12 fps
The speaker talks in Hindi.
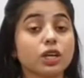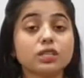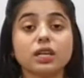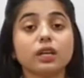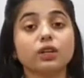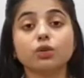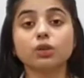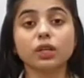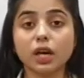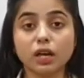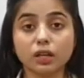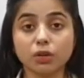शेयर्स लेने को
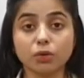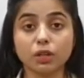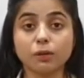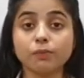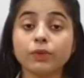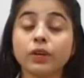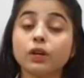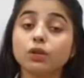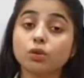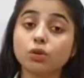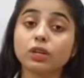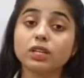तैयार नहीं होते
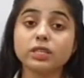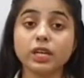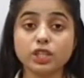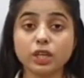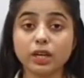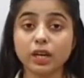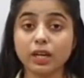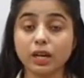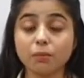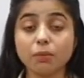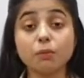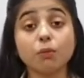तो रिसेशन के
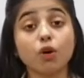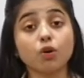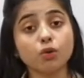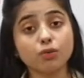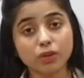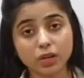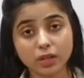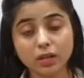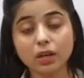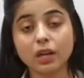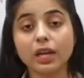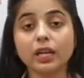टाइम पे बोरोड
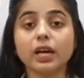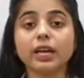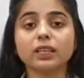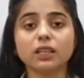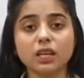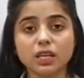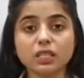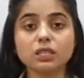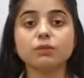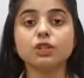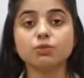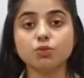फंड लेना एक तरीके
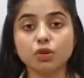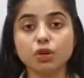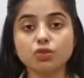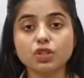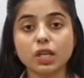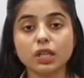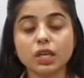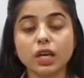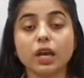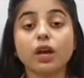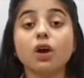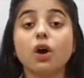से मजबूरी हो जाती
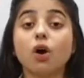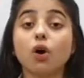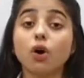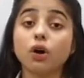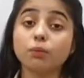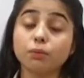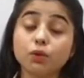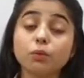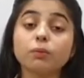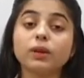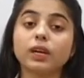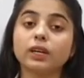है और
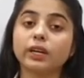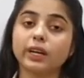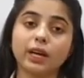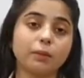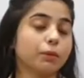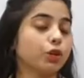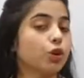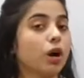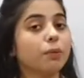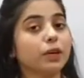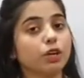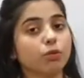बूम पीरियड के टाइम पे तो
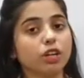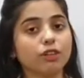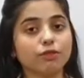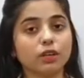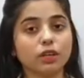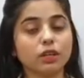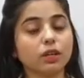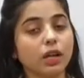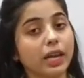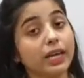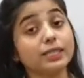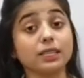आप इक्विटी फ़ंड
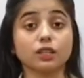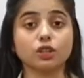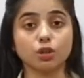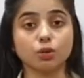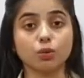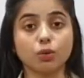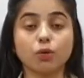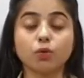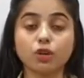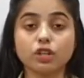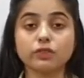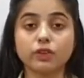ले सकते सकते हो
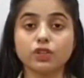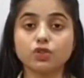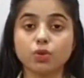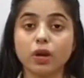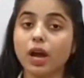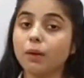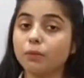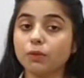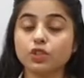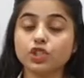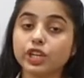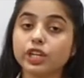ओनर्स फंड जो है आप
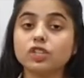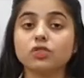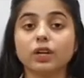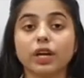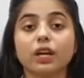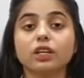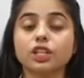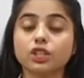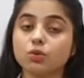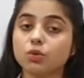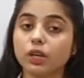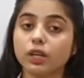शेयर्स वगैरह
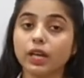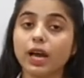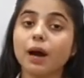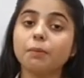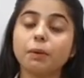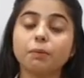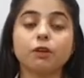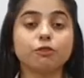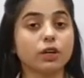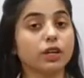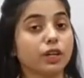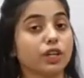इशू करके आप अपना
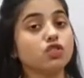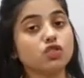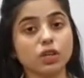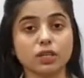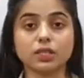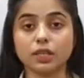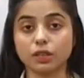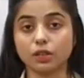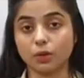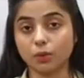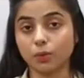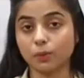फ़ंड अरेंज कर
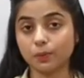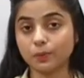सकते हो